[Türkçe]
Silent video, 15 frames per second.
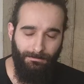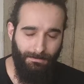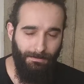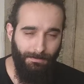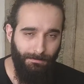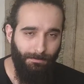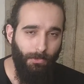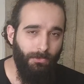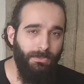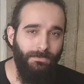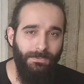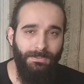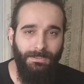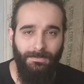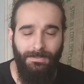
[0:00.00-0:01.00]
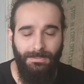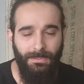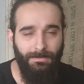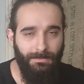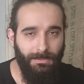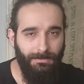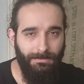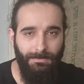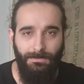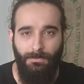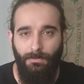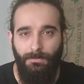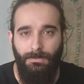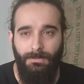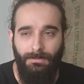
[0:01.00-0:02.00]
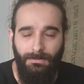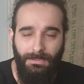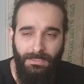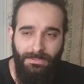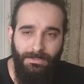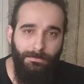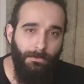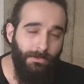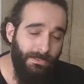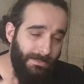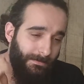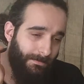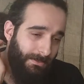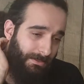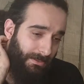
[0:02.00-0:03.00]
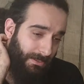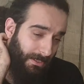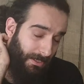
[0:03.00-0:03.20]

Tabii porta filtre vesaire taktınız ondan. Geçtim o kısımları.